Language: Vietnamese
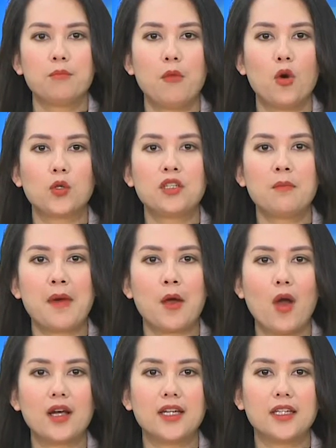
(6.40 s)
Bộ Thương mại
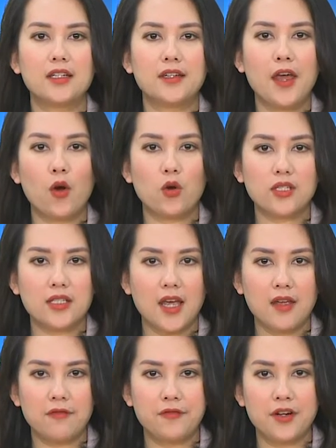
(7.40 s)
Hoa Kỳ
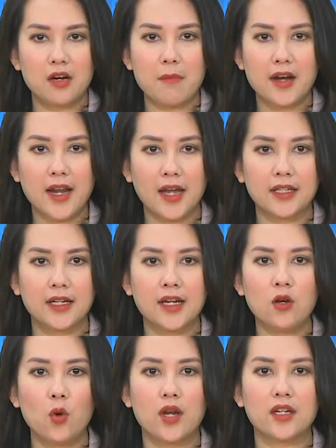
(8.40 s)
DOC vừa ban hành
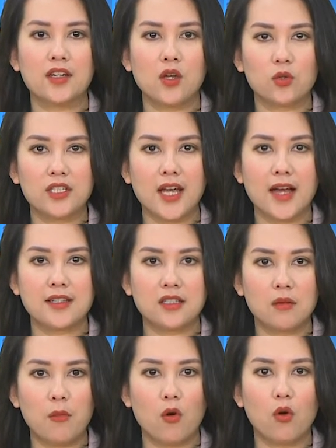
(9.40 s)
kết luận điều tra
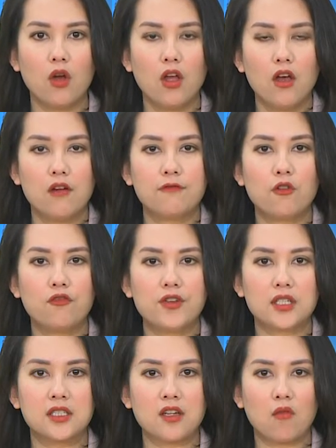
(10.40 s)
sơ bộ vụ
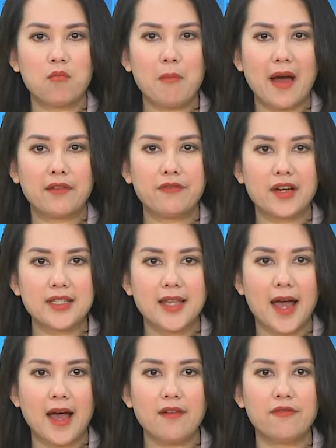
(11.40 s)
việc chống bán phá
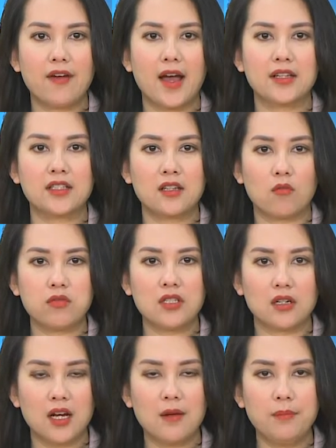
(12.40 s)
giá và chống
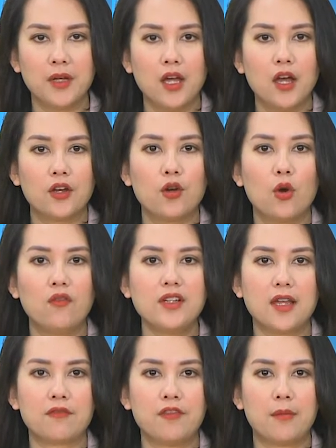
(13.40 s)
trợ cấp đối với
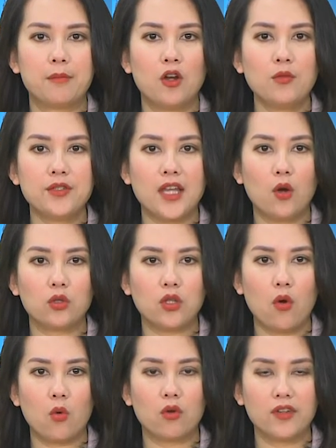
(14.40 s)
sản phẩm lốp xe ô
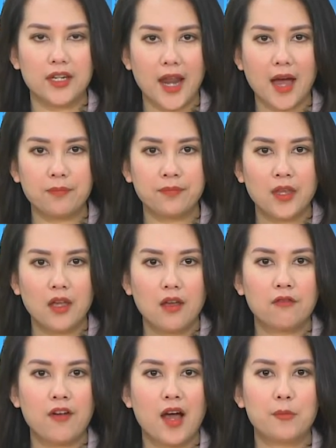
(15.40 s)
tô của Việt Nam
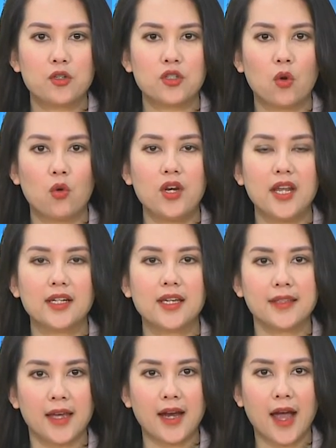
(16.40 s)
và một số nền
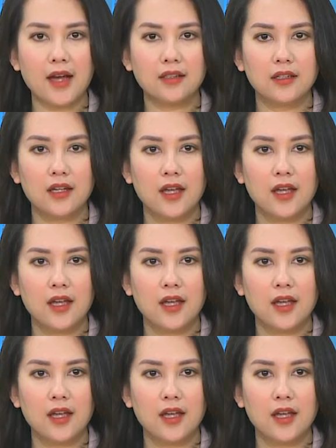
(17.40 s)
kinh tế khác.